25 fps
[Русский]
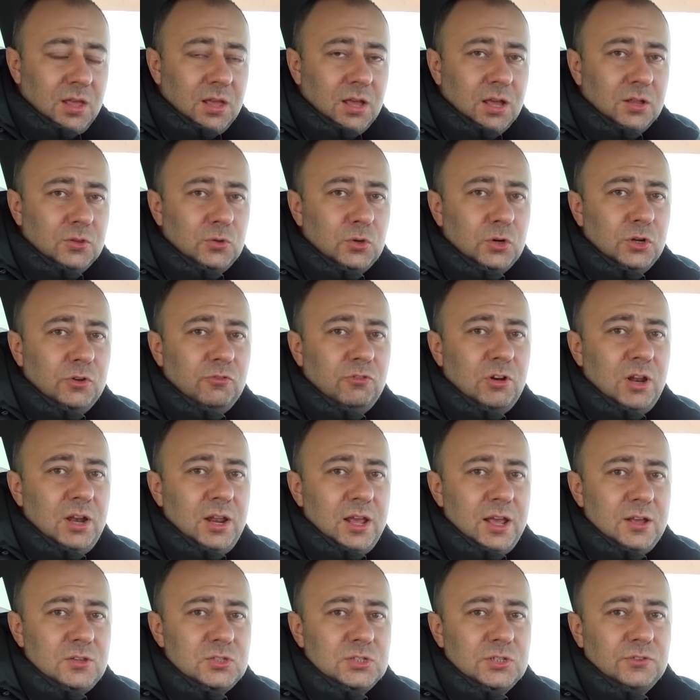которые
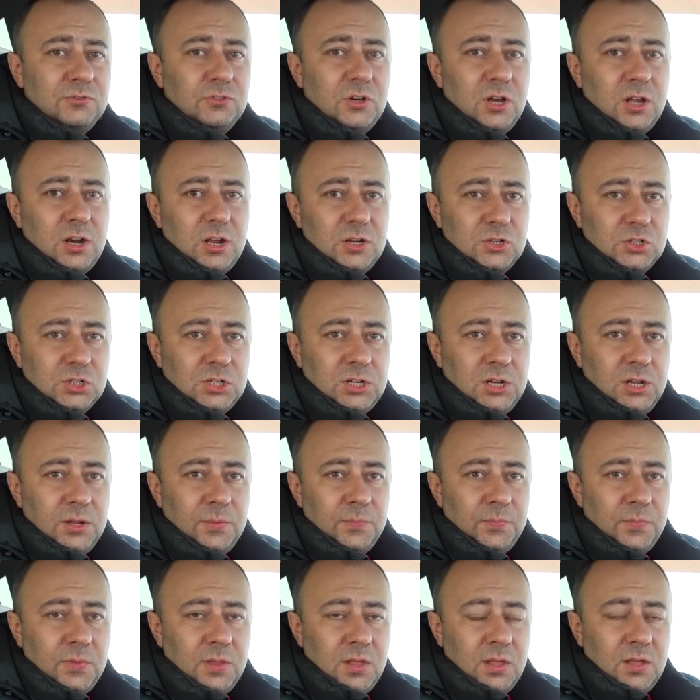валяются в гараже
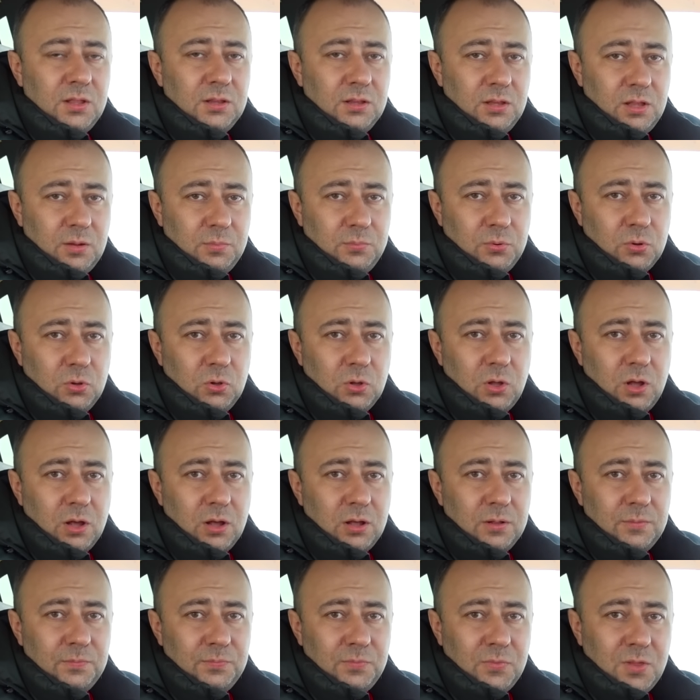на
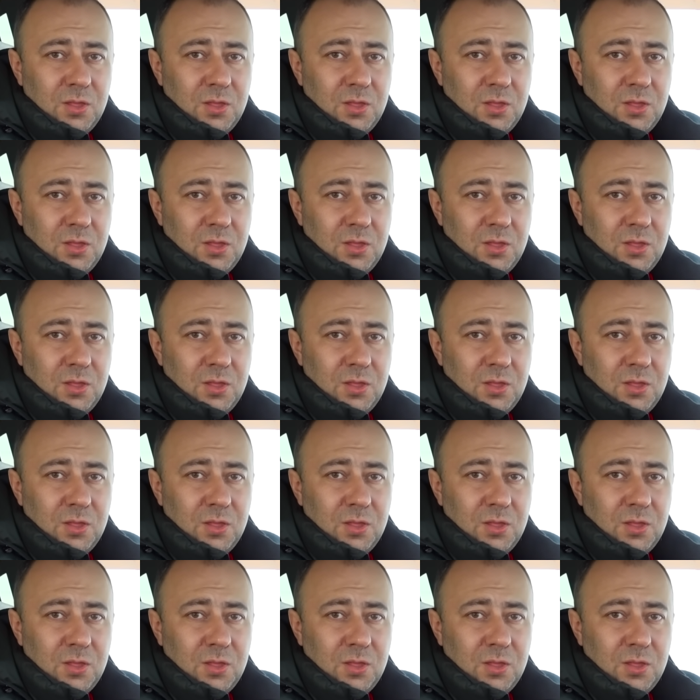полках.